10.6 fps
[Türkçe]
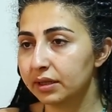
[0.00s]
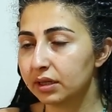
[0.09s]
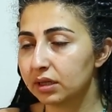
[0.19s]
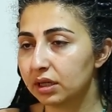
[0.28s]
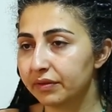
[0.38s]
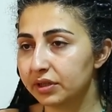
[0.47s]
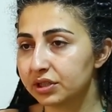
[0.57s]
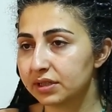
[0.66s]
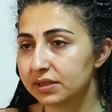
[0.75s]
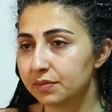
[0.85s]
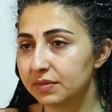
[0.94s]
ne karar
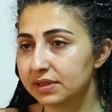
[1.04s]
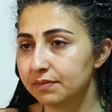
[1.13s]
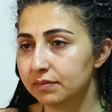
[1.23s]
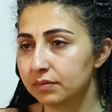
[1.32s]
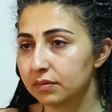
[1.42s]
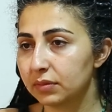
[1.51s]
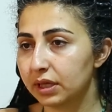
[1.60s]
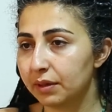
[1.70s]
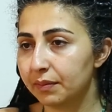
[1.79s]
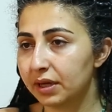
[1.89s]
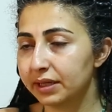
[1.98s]
vereceğinizi bizim
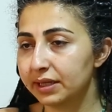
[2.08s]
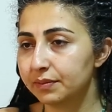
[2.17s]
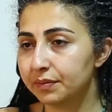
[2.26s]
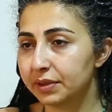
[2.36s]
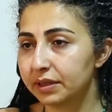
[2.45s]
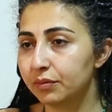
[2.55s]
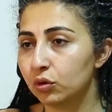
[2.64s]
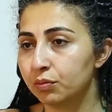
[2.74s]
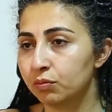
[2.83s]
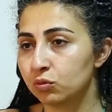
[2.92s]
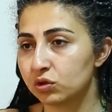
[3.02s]
emanet para
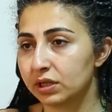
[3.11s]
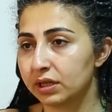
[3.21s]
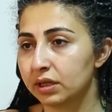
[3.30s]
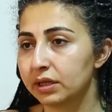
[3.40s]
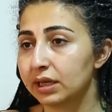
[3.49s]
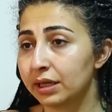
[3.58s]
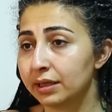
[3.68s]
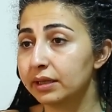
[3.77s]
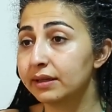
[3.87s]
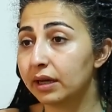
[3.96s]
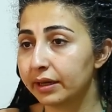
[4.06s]
bölümümüze yani
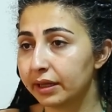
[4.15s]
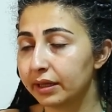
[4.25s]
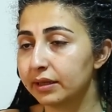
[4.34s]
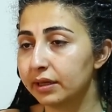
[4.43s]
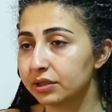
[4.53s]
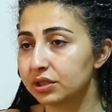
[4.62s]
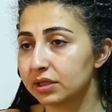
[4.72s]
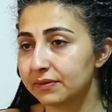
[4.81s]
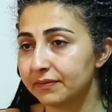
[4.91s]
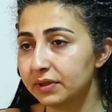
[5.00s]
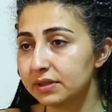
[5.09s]
idareye dilekçe
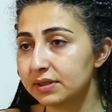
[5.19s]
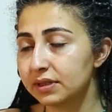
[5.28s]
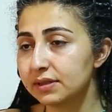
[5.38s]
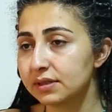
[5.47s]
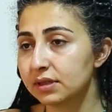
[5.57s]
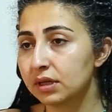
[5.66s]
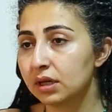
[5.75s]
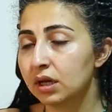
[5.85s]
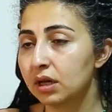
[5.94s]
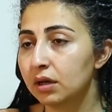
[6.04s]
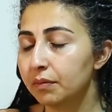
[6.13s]
yazıp verirseniz
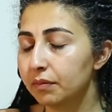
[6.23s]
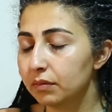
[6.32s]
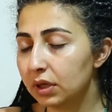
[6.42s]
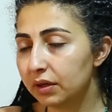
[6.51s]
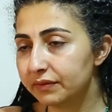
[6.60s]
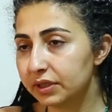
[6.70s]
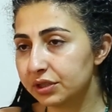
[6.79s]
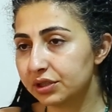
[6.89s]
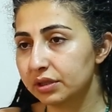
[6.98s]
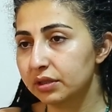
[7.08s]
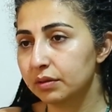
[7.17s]
hafta
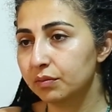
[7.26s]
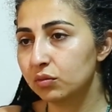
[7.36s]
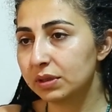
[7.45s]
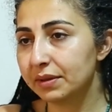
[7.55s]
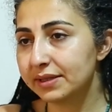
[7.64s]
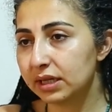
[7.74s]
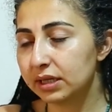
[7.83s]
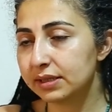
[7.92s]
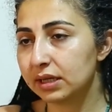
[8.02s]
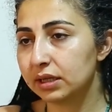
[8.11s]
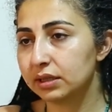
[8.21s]
içi mesai
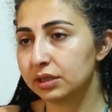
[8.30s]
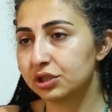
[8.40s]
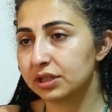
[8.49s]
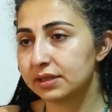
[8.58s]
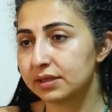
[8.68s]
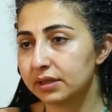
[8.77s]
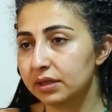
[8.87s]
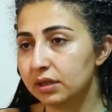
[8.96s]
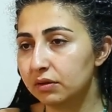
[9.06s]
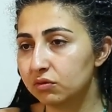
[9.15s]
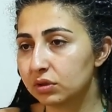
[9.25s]
saatleri içerisinde
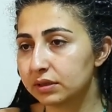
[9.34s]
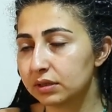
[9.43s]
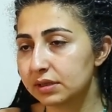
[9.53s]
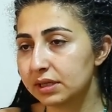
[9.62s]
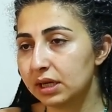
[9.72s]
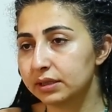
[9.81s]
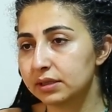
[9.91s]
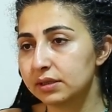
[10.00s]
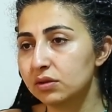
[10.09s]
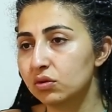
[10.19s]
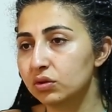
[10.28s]
avukatınız
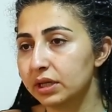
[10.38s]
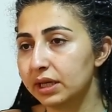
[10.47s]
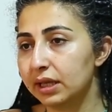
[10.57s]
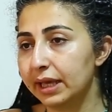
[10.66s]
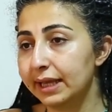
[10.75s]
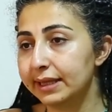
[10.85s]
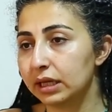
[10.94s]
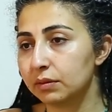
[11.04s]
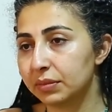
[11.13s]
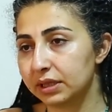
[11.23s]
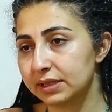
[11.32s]
geldiğinizde ona e,
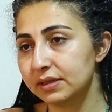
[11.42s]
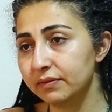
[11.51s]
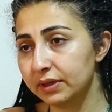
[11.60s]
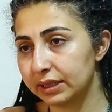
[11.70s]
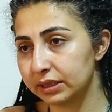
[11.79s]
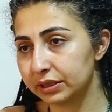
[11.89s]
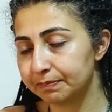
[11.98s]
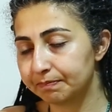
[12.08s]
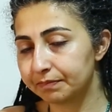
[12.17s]
elden parası verilir.